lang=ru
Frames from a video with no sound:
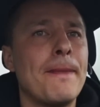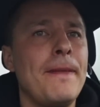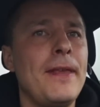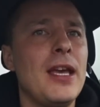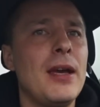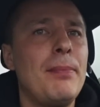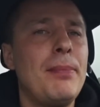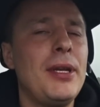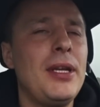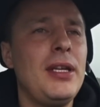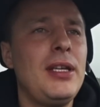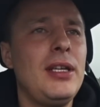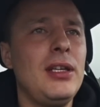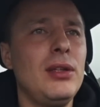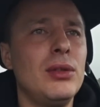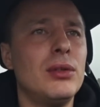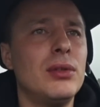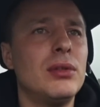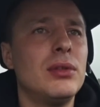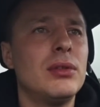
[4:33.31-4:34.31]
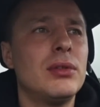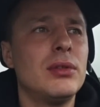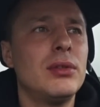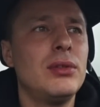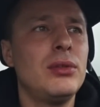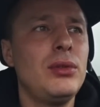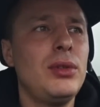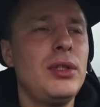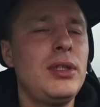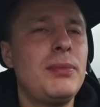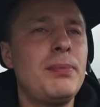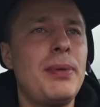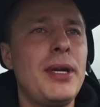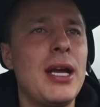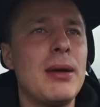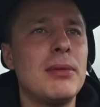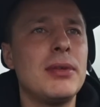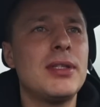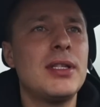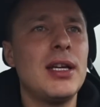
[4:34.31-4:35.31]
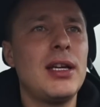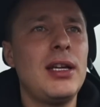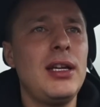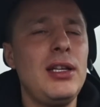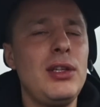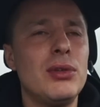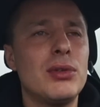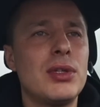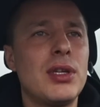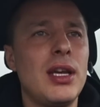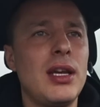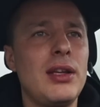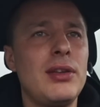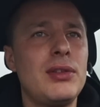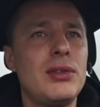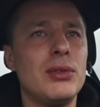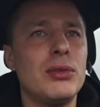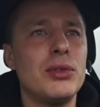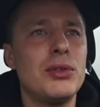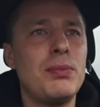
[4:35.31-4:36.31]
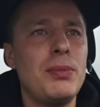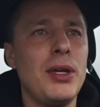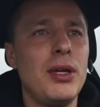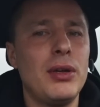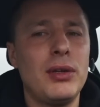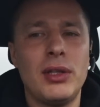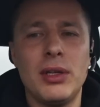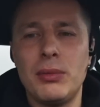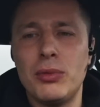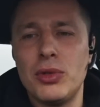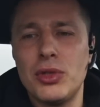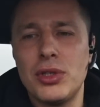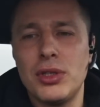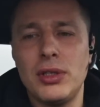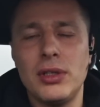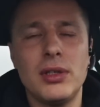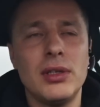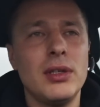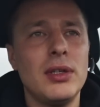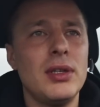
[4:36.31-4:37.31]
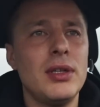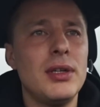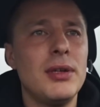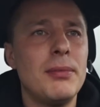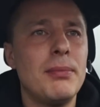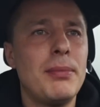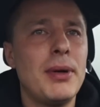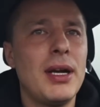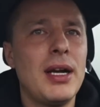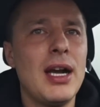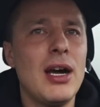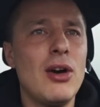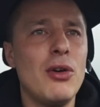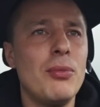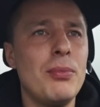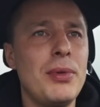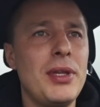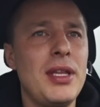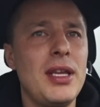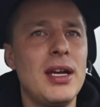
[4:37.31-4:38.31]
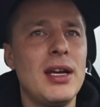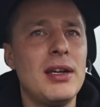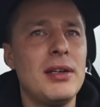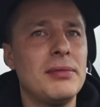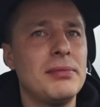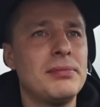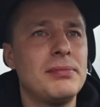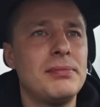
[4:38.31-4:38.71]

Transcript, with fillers: Я перекину, ну и прям к закрытию, скорее всего, успею к таможеннику. Пока у меня